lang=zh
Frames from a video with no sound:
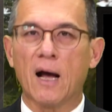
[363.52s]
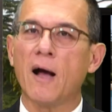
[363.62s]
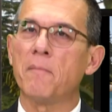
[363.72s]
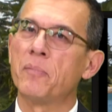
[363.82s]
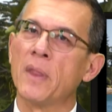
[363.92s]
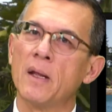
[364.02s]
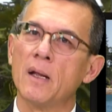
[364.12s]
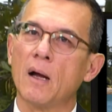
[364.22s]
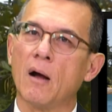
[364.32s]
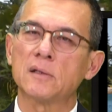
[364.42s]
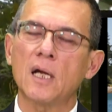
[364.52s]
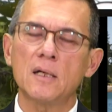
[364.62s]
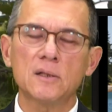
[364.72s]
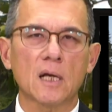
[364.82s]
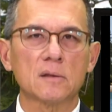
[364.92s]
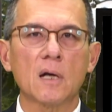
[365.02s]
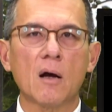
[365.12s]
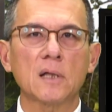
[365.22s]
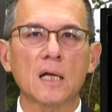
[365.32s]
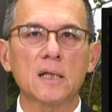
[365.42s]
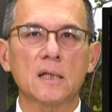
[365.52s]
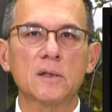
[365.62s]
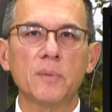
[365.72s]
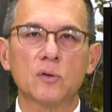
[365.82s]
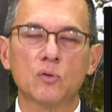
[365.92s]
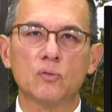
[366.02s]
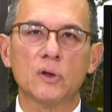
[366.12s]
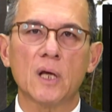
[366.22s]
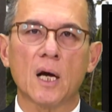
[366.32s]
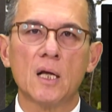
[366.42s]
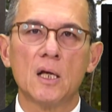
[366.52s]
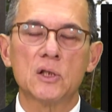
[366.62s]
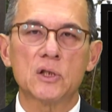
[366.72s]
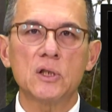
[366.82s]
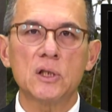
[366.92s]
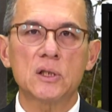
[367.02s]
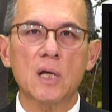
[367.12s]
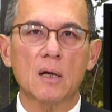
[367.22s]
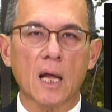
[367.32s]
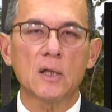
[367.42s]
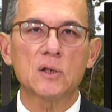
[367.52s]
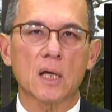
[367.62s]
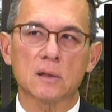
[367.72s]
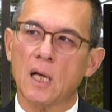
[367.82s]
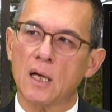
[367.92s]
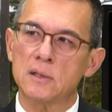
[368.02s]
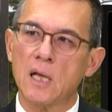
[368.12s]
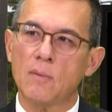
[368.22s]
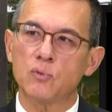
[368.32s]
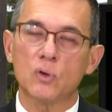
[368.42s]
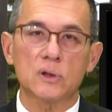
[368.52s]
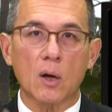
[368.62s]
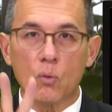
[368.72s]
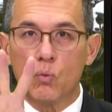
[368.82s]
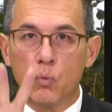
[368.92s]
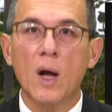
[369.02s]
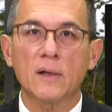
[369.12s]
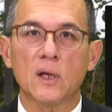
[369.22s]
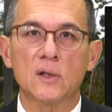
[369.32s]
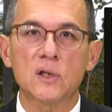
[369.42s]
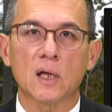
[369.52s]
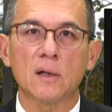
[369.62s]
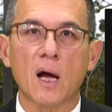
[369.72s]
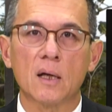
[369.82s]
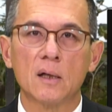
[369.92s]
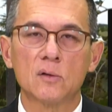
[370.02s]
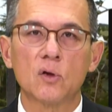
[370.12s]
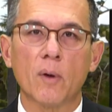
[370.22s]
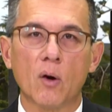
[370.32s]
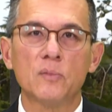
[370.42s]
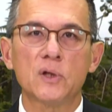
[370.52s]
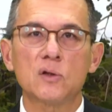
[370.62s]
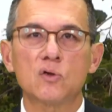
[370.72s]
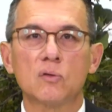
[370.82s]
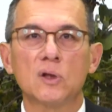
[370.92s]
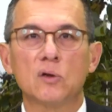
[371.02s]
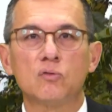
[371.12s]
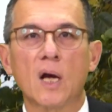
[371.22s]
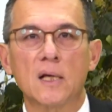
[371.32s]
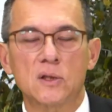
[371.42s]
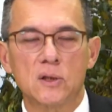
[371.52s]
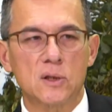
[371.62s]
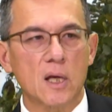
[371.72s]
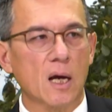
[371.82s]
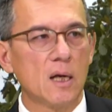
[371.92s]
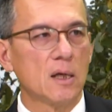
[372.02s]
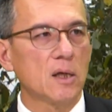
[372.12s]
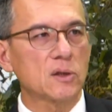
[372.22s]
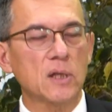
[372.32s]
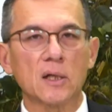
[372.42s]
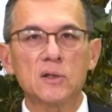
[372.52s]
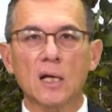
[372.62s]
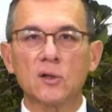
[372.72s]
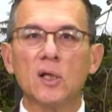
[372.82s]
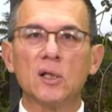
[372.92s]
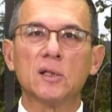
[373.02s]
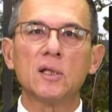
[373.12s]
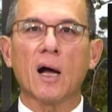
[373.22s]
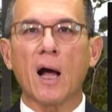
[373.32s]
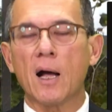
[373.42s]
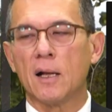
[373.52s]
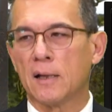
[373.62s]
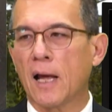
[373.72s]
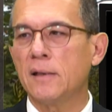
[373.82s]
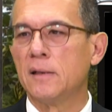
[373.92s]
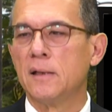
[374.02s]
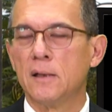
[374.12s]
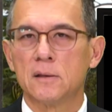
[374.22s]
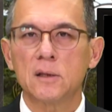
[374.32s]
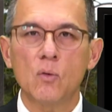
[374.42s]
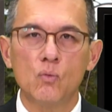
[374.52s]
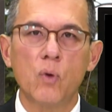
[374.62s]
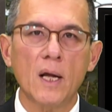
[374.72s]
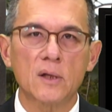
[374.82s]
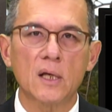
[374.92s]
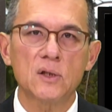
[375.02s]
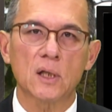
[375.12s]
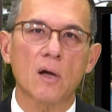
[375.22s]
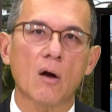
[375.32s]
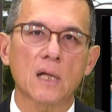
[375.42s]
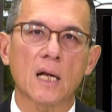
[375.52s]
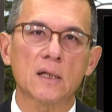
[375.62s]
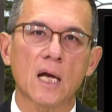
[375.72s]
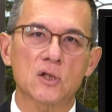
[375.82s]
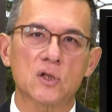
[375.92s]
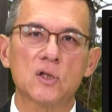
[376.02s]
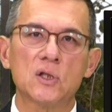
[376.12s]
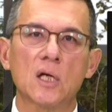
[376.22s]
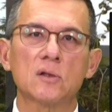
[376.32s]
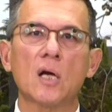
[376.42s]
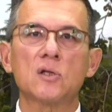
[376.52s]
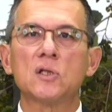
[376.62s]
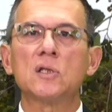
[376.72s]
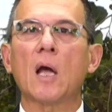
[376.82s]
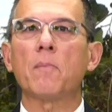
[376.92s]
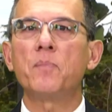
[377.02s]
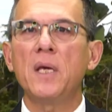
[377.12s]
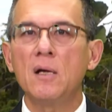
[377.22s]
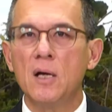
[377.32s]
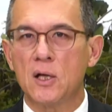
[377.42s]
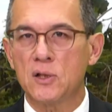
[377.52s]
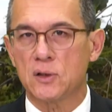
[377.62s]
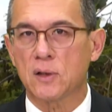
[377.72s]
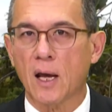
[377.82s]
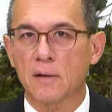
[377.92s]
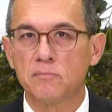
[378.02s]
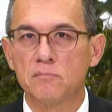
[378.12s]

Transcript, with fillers: 哈。好，当然讲这个澳大利亚这片土地啊，实际上来讲，大概差不多在五万年前呢，对吧？我们今天从地图看世界啊，要讲一下地理课哈。来，这个五万年前的澳大利亚，实际上当时是在冰河时代，